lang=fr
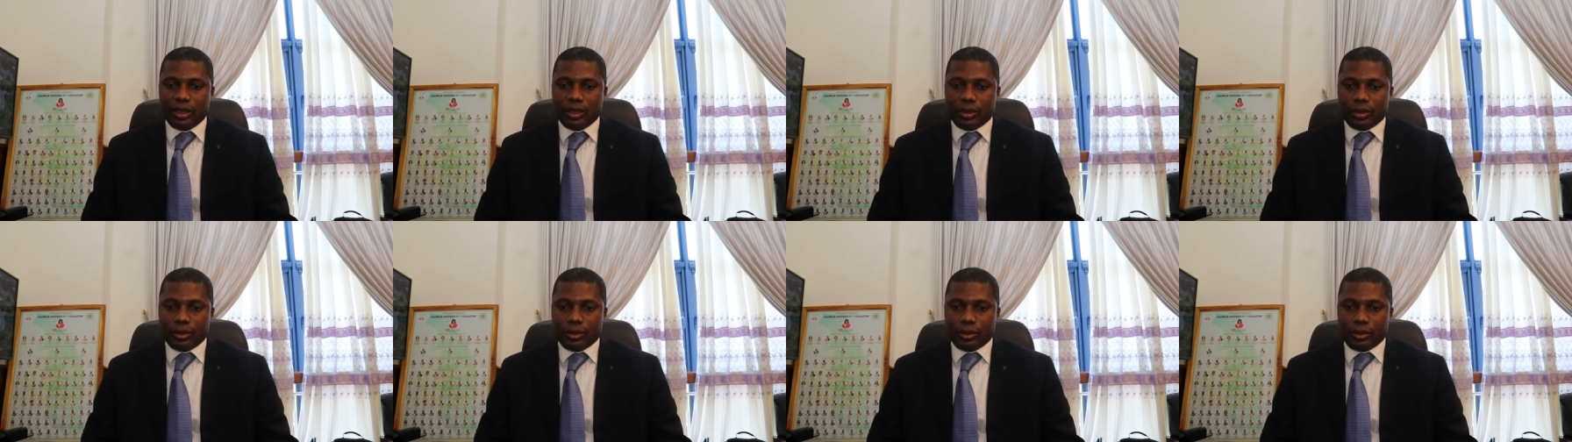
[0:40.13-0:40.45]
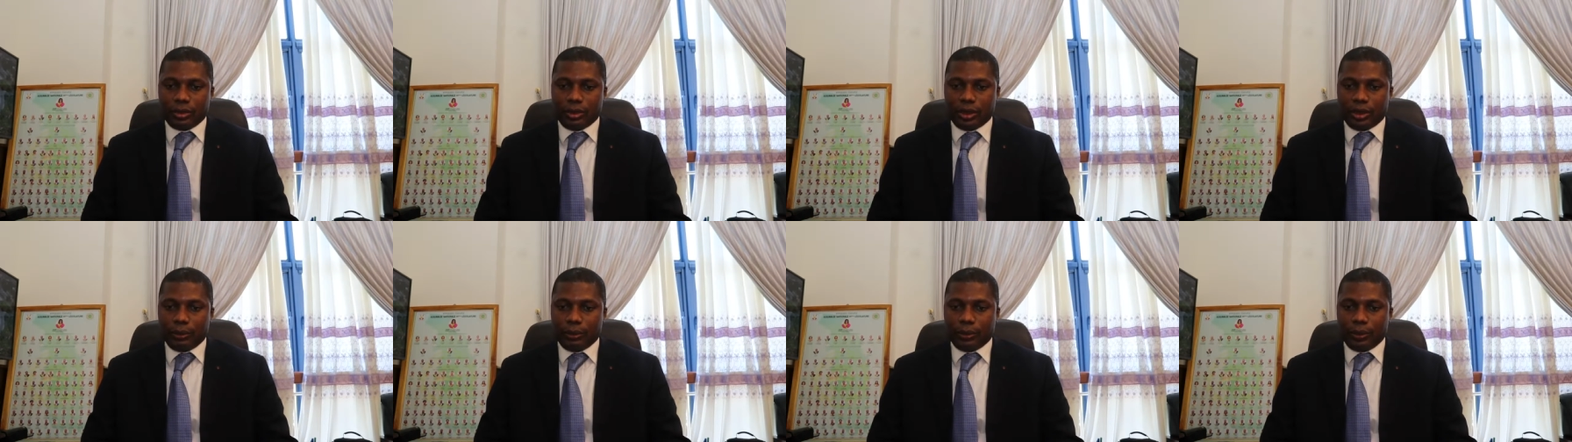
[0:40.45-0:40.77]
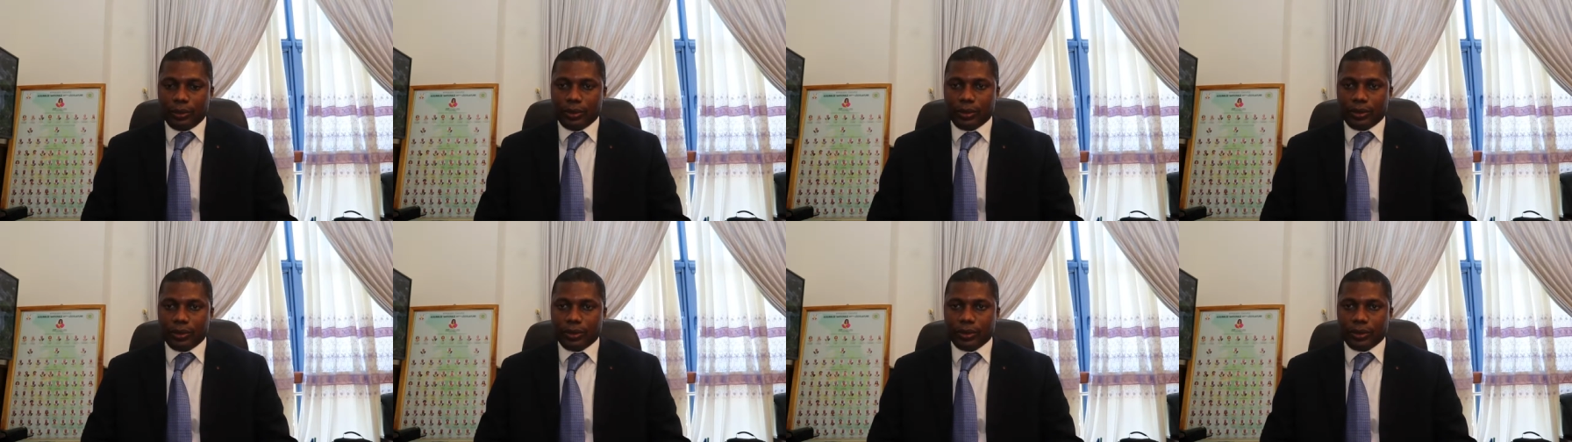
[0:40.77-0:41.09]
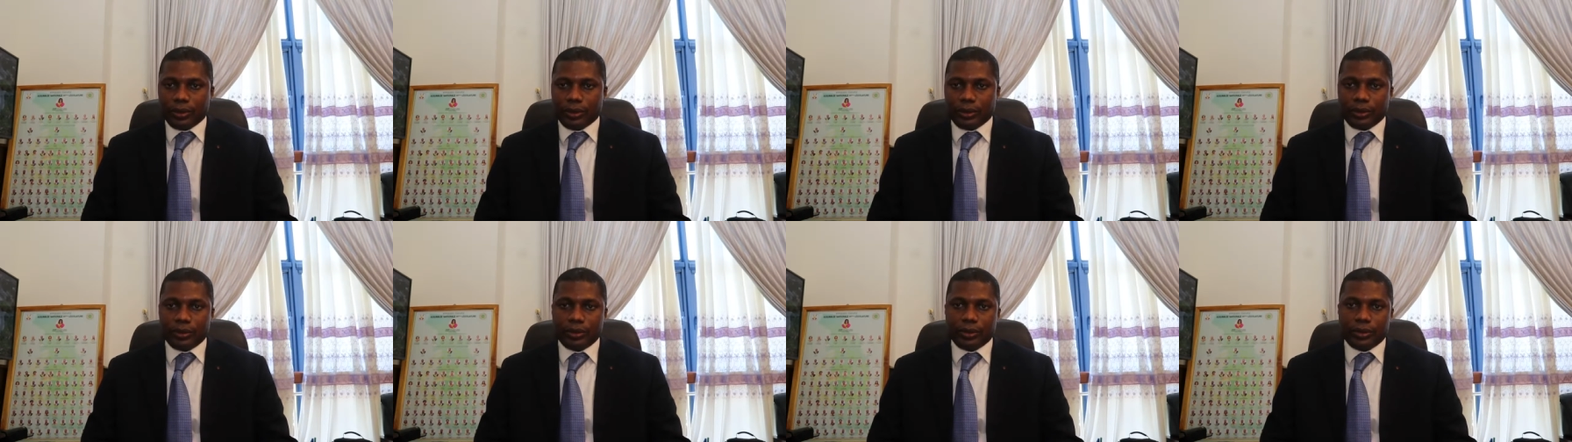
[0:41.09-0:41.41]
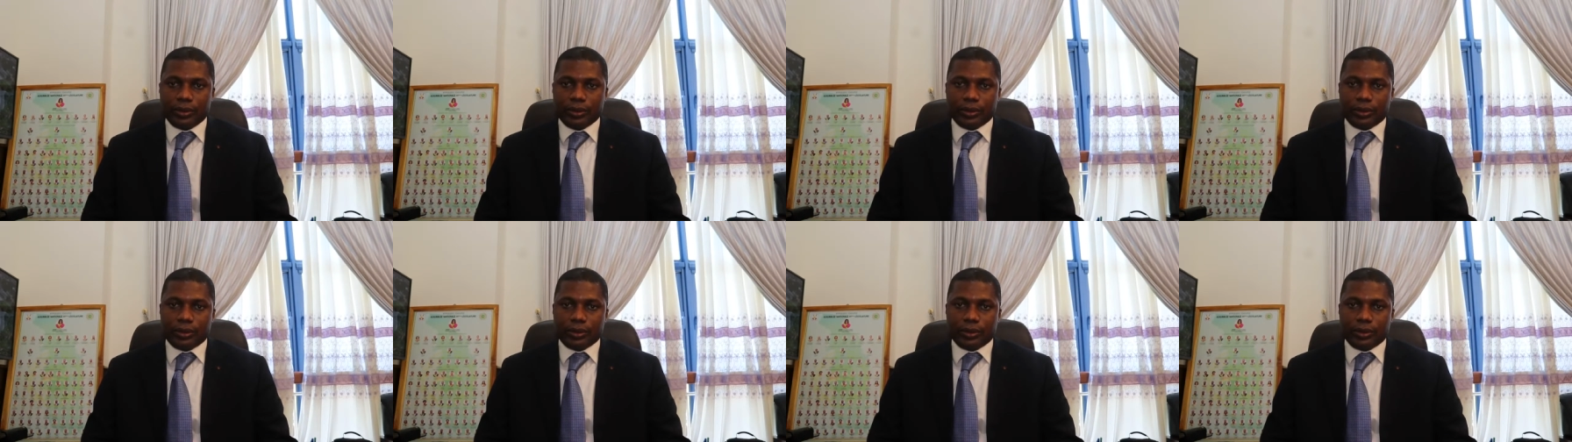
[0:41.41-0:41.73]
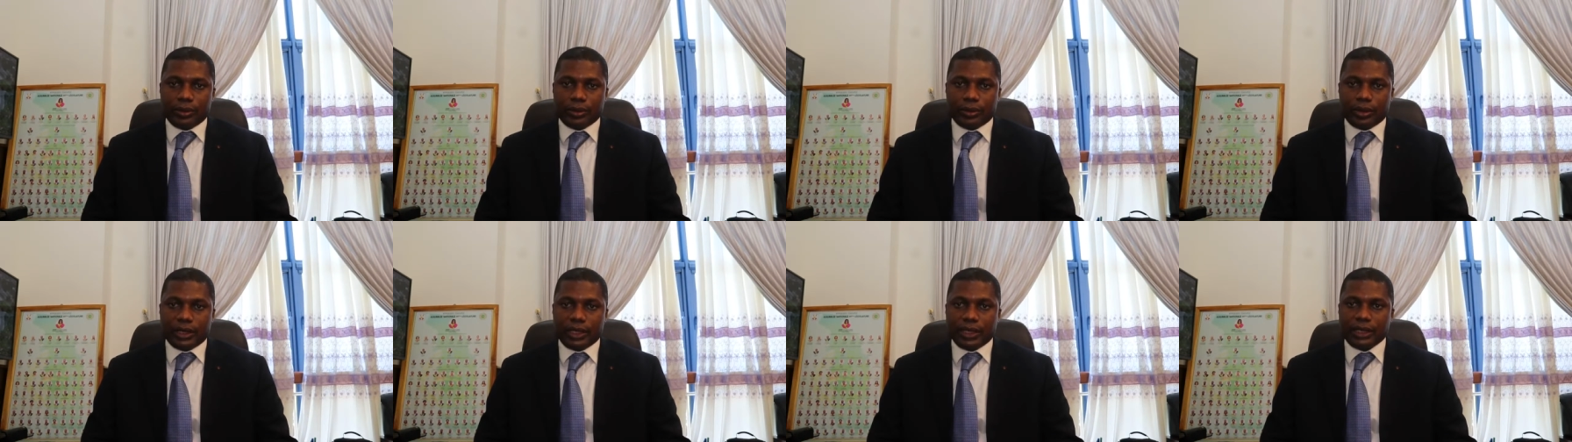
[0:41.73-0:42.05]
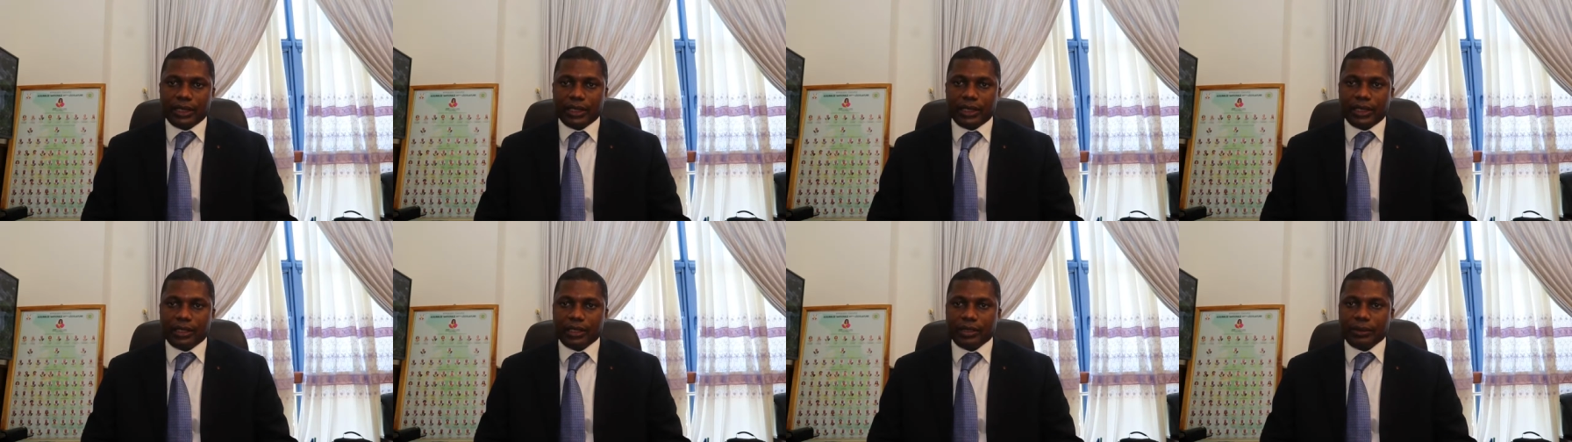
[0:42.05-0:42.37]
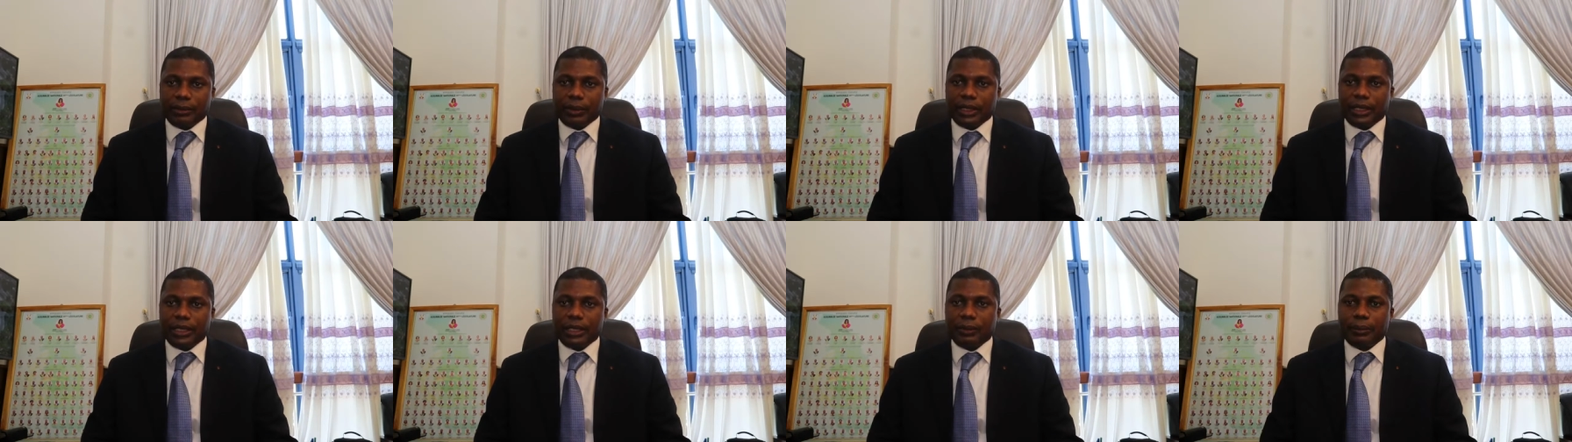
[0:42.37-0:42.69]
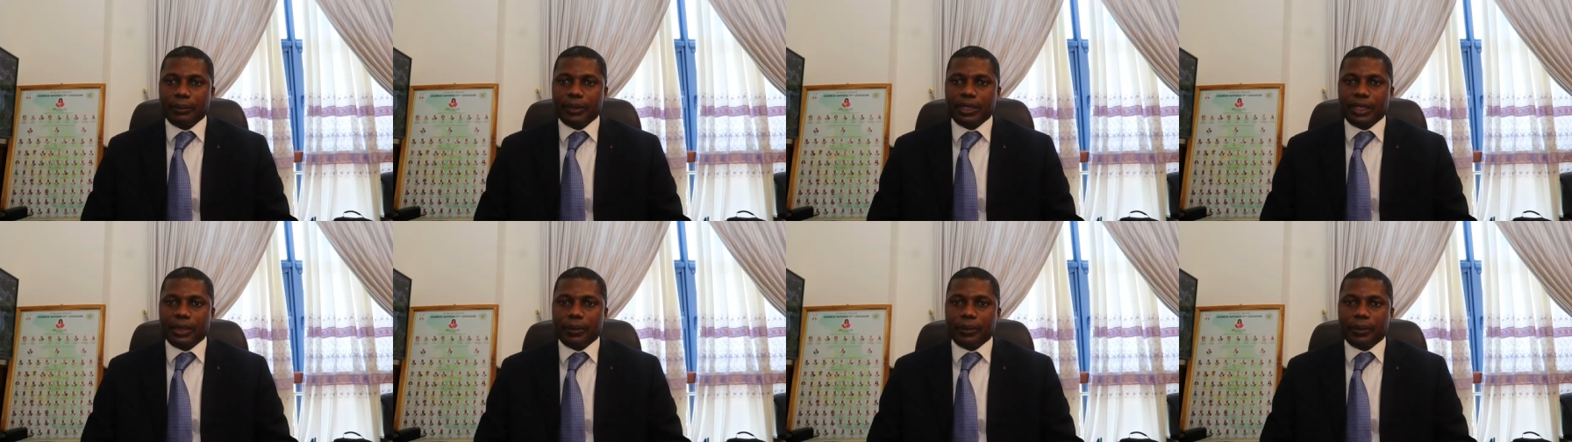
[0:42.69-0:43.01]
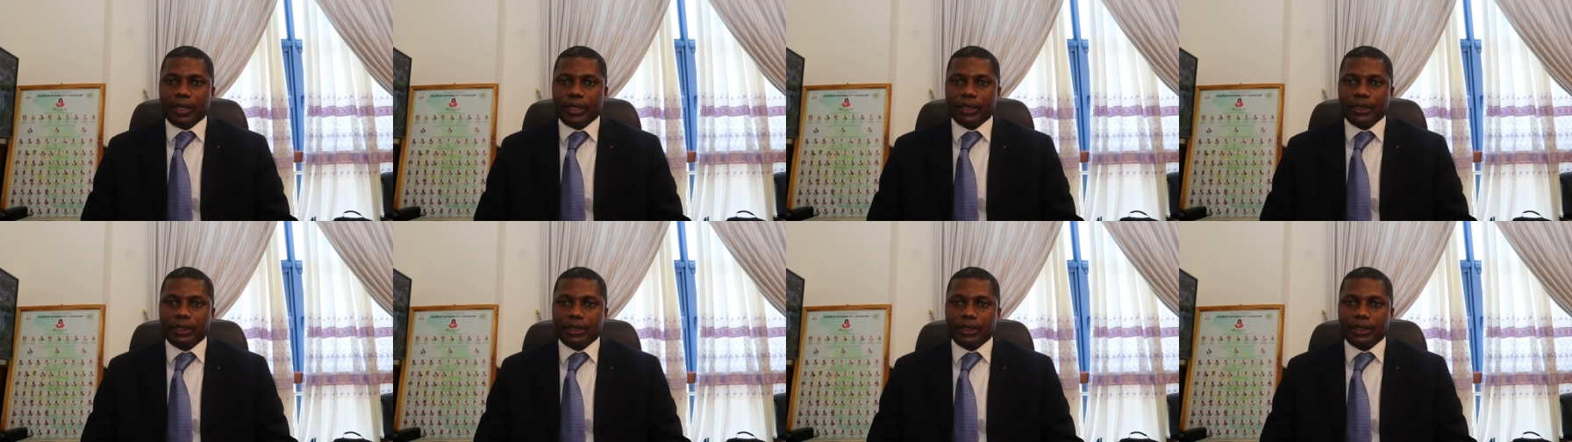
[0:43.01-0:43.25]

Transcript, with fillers: Sous l'impulsion de son Excellence Madame Yawa